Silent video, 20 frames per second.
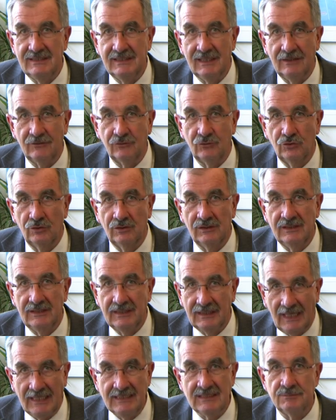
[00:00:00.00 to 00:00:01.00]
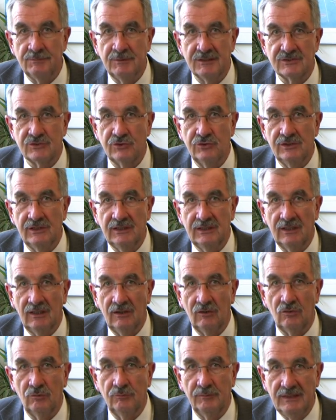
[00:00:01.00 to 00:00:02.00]
natürlich ganz persönlich
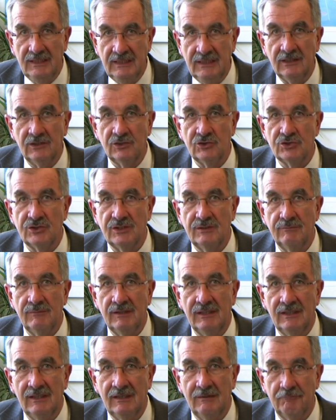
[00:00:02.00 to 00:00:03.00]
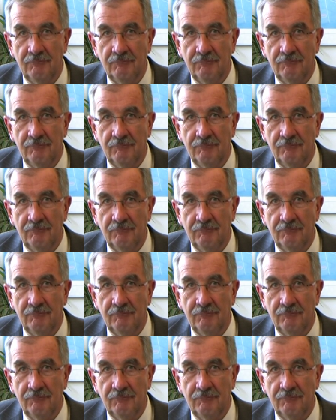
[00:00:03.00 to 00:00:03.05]
auch um Ihre Stimme